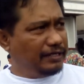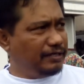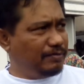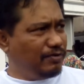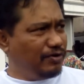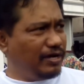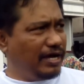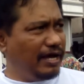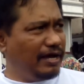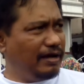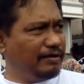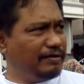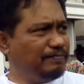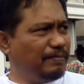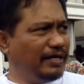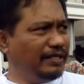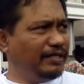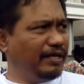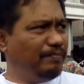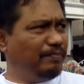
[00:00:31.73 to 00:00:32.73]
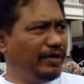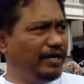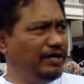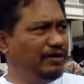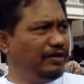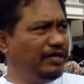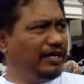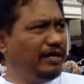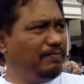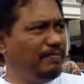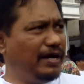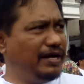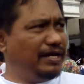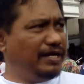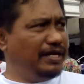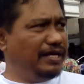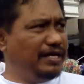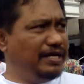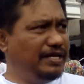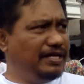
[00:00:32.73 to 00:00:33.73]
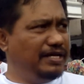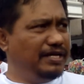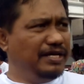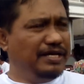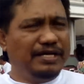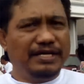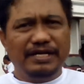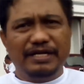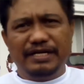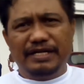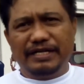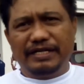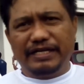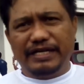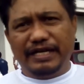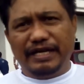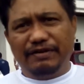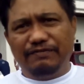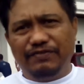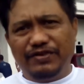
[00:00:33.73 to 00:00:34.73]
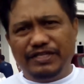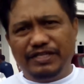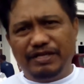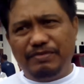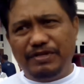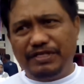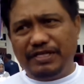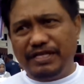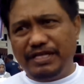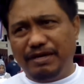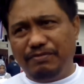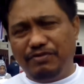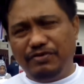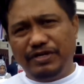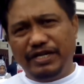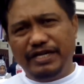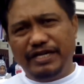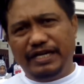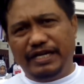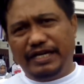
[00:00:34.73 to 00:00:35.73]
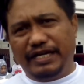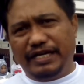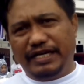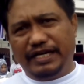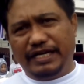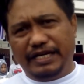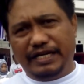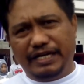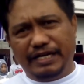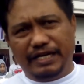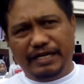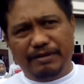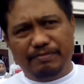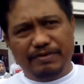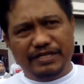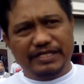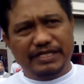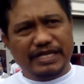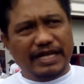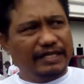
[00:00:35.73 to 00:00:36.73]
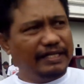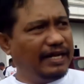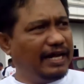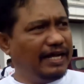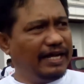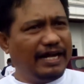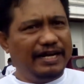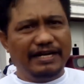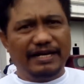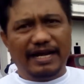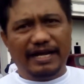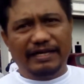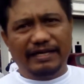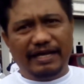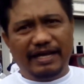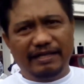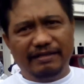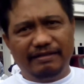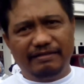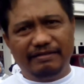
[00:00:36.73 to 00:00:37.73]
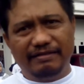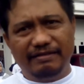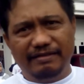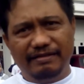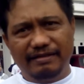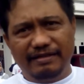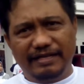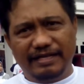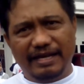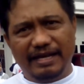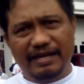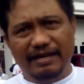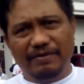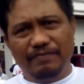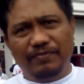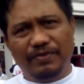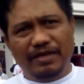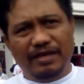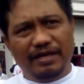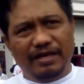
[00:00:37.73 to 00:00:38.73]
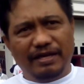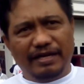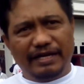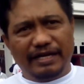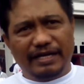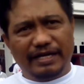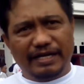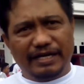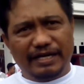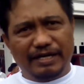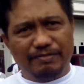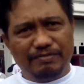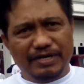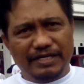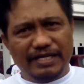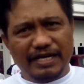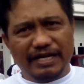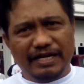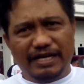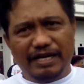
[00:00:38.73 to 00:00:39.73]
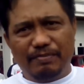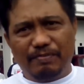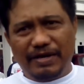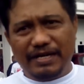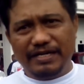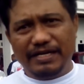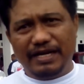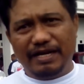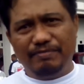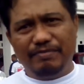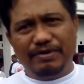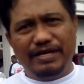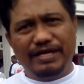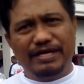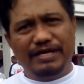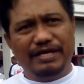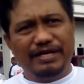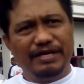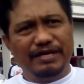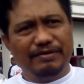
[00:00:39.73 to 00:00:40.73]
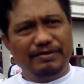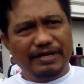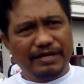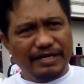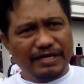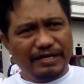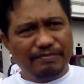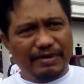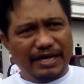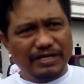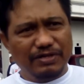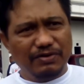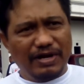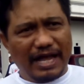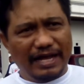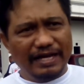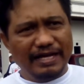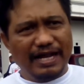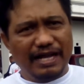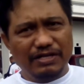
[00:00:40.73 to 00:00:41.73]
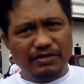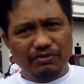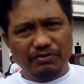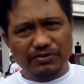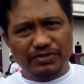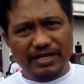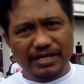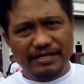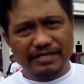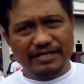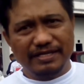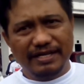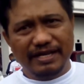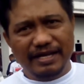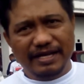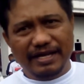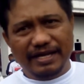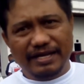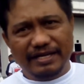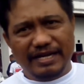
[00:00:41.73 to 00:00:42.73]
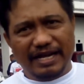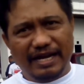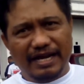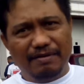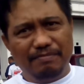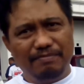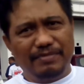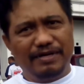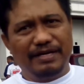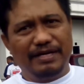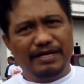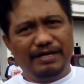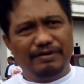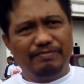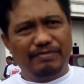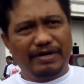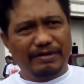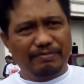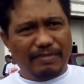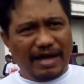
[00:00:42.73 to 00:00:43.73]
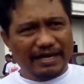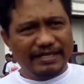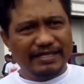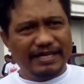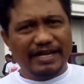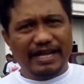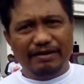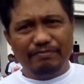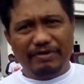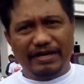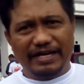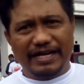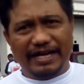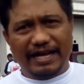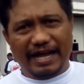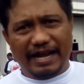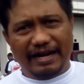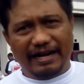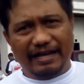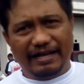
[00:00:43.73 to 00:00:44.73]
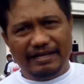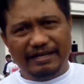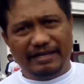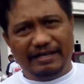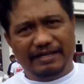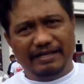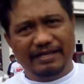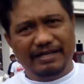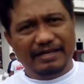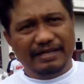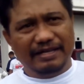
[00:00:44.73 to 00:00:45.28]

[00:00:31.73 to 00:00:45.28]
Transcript: Eh, semoga Partai Perindo ke depan ini dengan visi misinya mungkin eh, mesejahterakan rakyat, ya Eh, bisa kedepannya lebih uh, maju lagi dan sukses dalam uh, berbangsa dan bernegara ini.